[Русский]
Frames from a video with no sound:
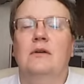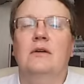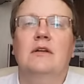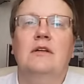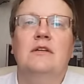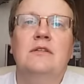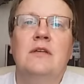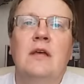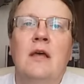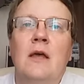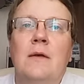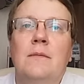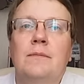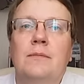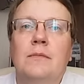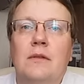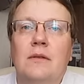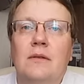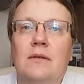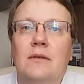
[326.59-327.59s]
раз
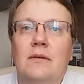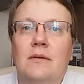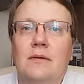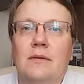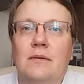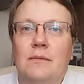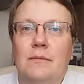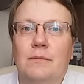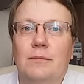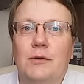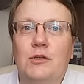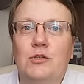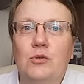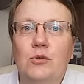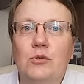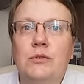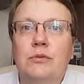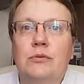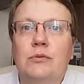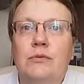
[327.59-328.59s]
э,
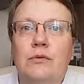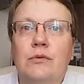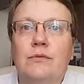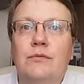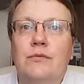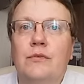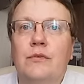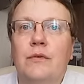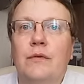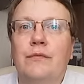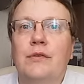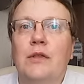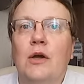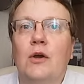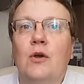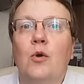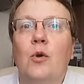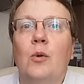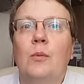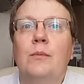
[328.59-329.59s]
присутствует вот в, в
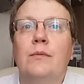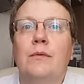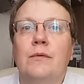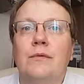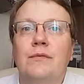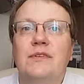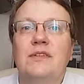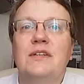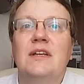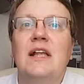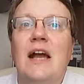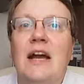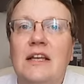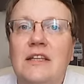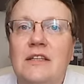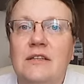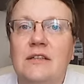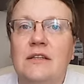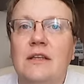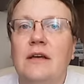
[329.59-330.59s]
таком
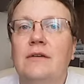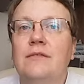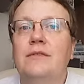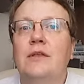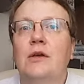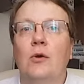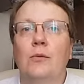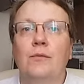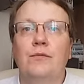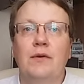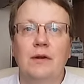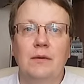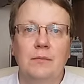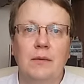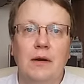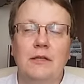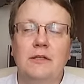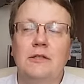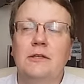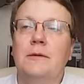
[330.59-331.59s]
взгляде, да, в таком
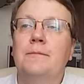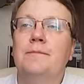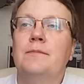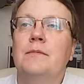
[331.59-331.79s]
формате,